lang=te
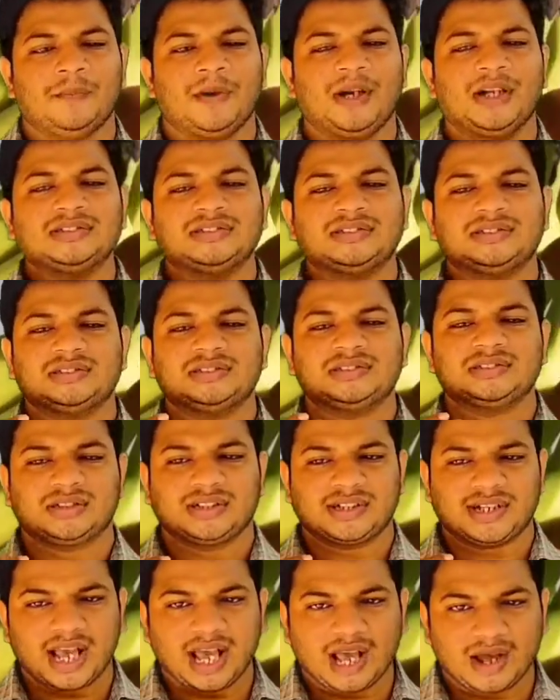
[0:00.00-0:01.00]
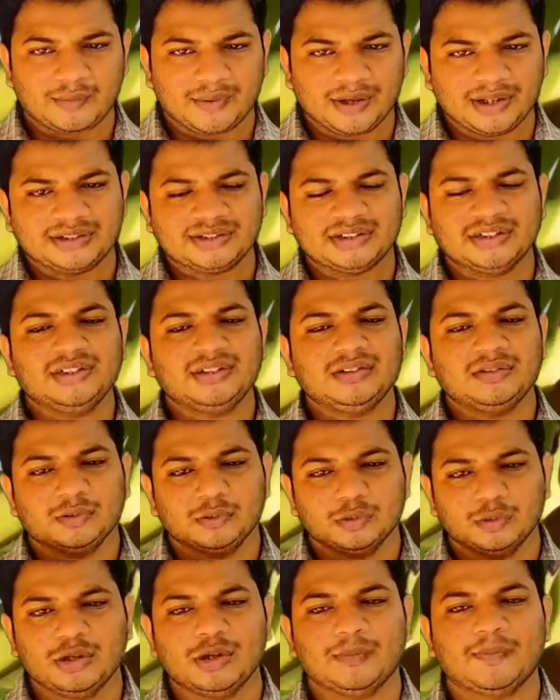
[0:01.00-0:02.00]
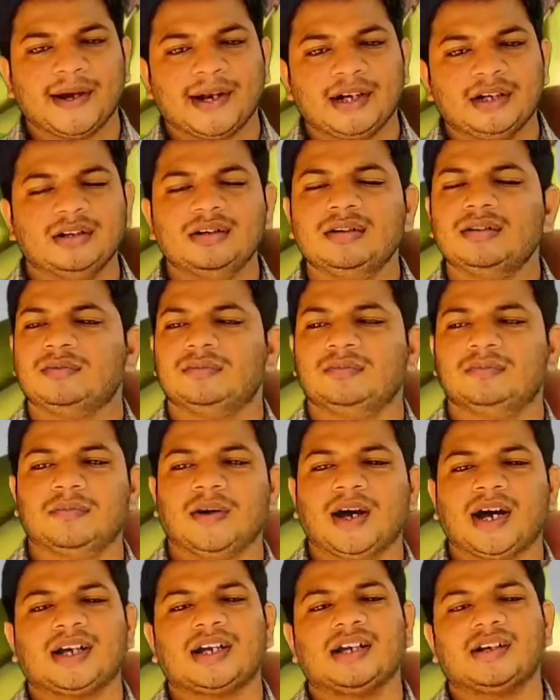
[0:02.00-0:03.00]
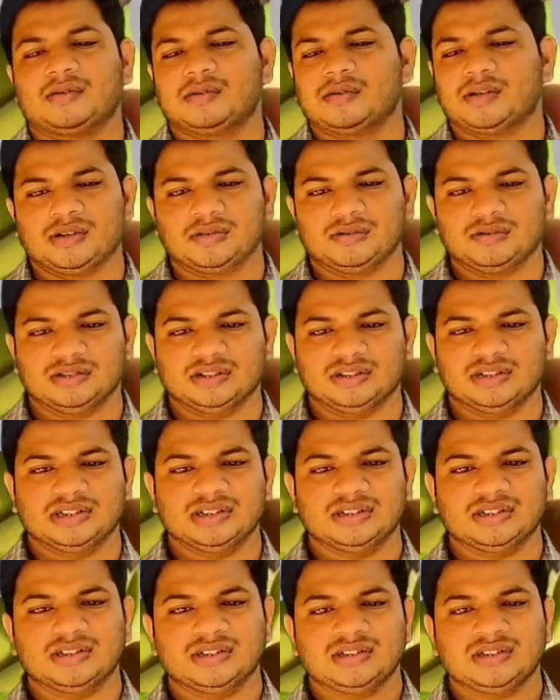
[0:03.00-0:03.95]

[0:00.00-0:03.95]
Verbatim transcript: ప్లస్ క్యాబేజీ ఉల్లిపాయలు బాగా ఎక్కువగా ఉంటుంది